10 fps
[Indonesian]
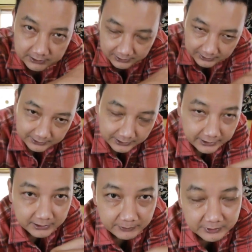sana saya
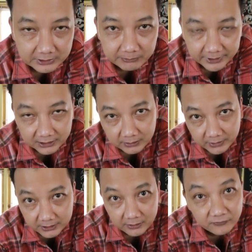nginep di tempat yang
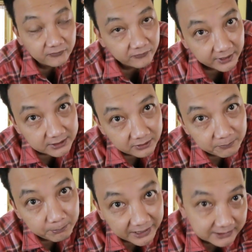namanya
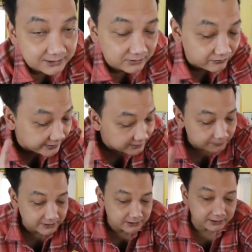Fraser Place. Fraser
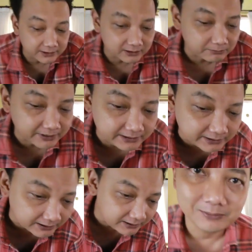Place ini
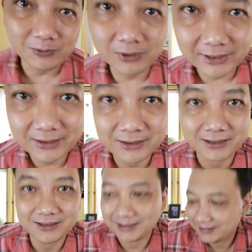tempatnya murah
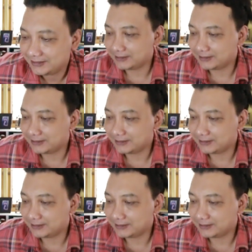ternyata.